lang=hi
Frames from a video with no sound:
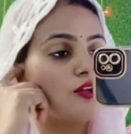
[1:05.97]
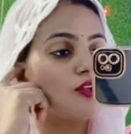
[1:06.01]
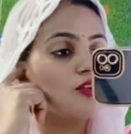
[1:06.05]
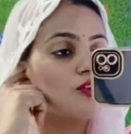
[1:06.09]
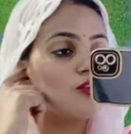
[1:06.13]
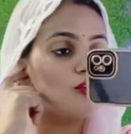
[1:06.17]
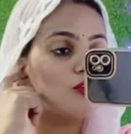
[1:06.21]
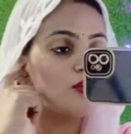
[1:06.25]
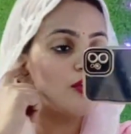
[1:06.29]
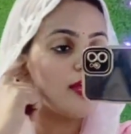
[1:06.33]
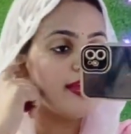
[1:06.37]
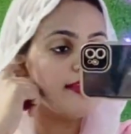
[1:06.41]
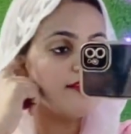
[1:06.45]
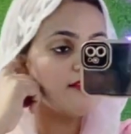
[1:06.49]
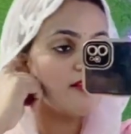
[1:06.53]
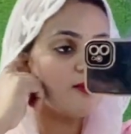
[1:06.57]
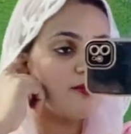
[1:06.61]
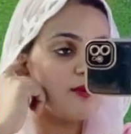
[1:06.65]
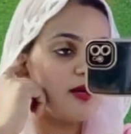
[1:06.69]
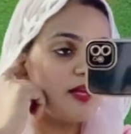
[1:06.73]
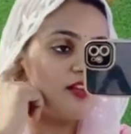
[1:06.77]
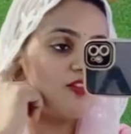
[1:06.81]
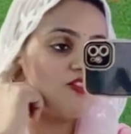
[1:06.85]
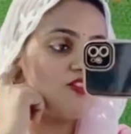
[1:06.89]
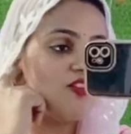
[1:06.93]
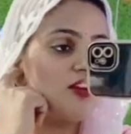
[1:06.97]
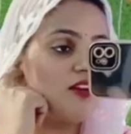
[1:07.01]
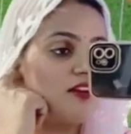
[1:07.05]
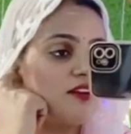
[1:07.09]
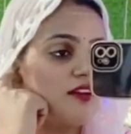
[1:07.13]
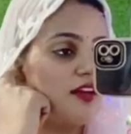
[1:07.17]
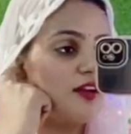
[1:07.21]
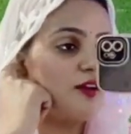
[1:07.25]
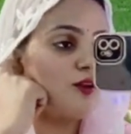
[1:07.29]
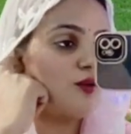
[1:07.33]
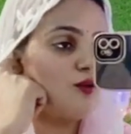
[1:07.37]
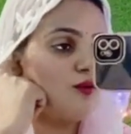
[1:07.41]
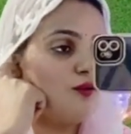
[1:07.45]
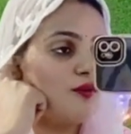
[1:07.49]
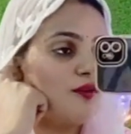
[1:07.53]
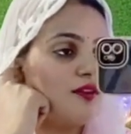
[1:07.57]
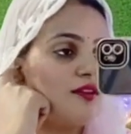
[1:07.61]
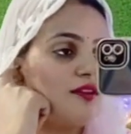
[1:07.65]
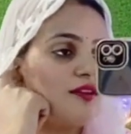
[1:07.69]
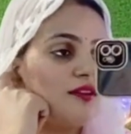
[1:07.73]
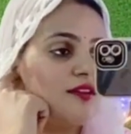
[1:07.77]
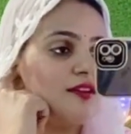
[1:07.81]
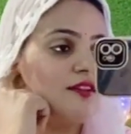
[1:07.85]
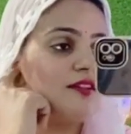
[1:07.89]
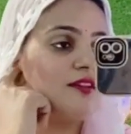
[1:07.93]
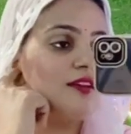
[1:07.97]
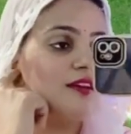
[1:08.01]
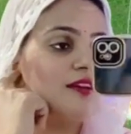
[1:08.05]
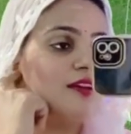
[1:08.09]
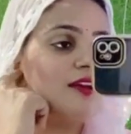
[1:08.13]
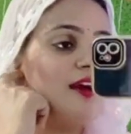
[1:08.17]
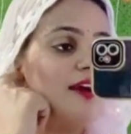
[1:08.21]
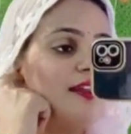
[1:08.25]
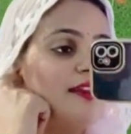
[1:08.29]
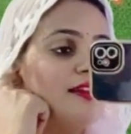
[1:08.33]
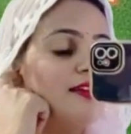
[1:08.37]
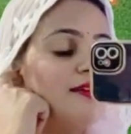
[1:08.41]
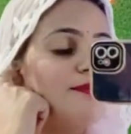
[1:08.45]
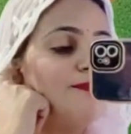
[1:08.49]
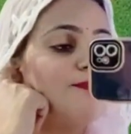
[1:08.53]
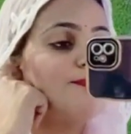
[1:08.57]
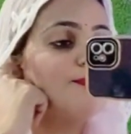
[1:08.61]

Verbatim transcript: तो गाइस हमारे चल रही है गोवर्धन की तैयारी